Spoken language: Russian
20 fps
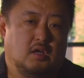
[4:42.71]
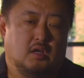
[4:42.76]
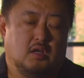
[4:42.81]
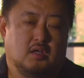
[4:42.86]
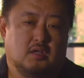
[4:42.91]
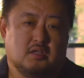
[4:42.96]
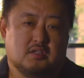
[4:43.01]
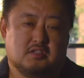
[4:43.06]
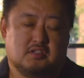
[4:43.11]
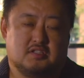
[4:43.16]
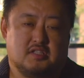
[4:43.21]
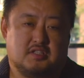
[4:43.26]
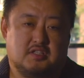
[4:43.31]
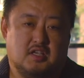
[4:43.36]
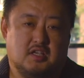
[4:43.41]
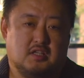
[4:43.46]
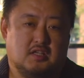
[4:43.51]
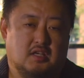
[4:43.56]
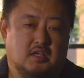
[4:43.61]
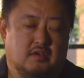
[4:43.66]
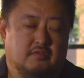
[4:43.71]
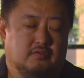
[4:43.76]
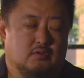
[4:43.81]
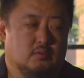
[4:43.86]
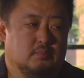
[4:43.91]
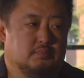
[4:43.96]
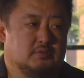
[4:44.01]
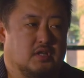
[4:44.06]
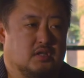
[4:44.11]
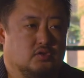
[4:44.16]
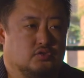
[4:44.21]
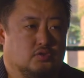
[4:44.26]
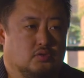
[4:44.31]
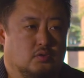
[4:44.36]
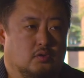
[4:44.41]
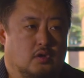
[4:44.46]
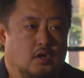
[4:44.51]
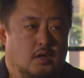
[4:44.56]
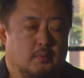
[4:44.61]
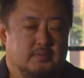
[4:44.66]
Э, стратегия в том плане,
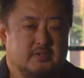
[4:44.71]
что